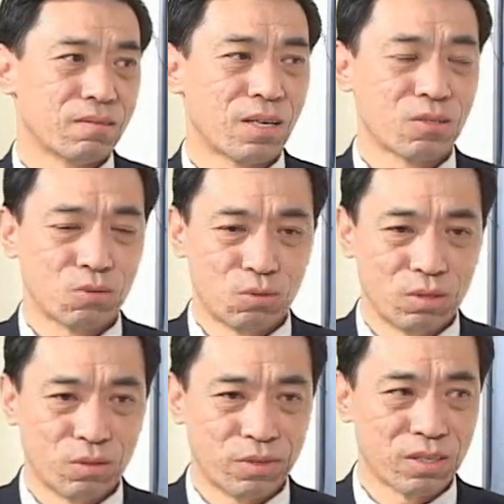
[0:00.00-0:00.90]
那时候
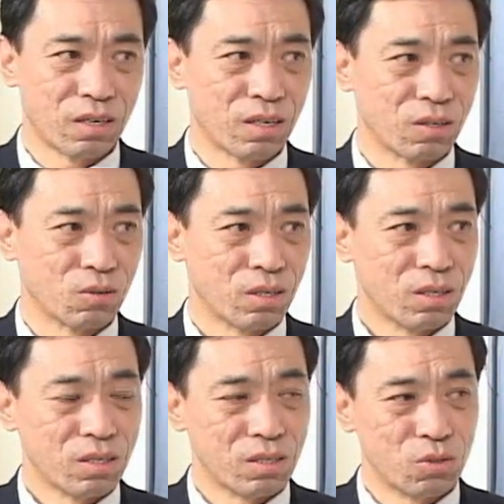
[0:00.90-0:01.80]
对你非常冷落。
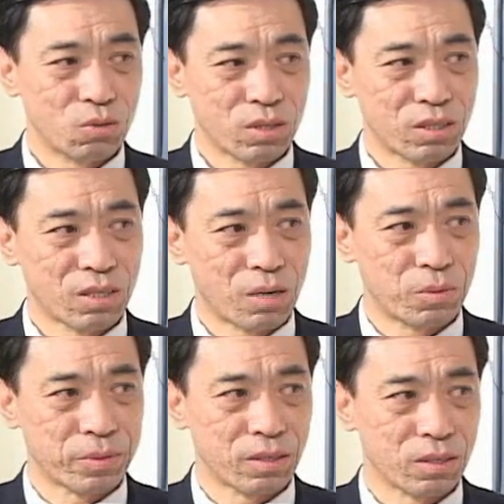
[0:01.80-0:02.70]
你如果心态
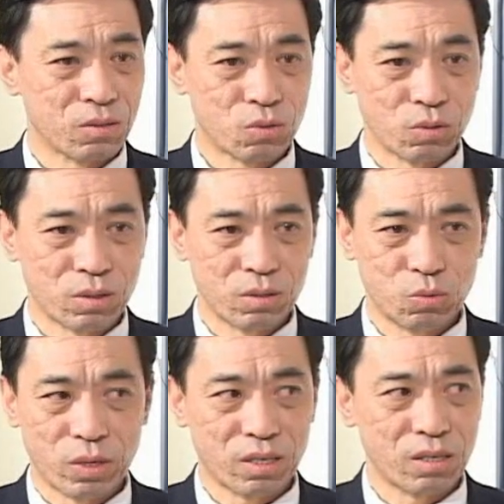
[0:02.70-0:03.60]
不平衡，总
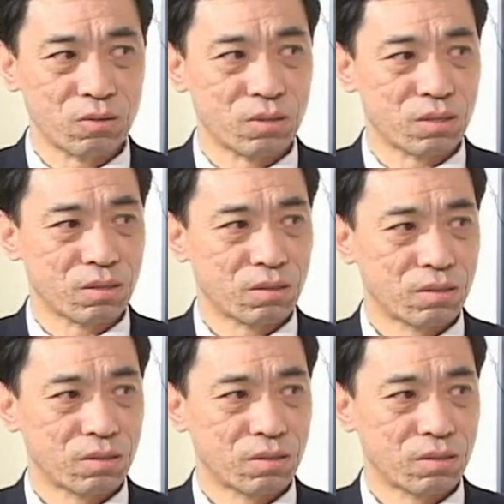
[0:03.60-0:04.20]
是怨天尤人，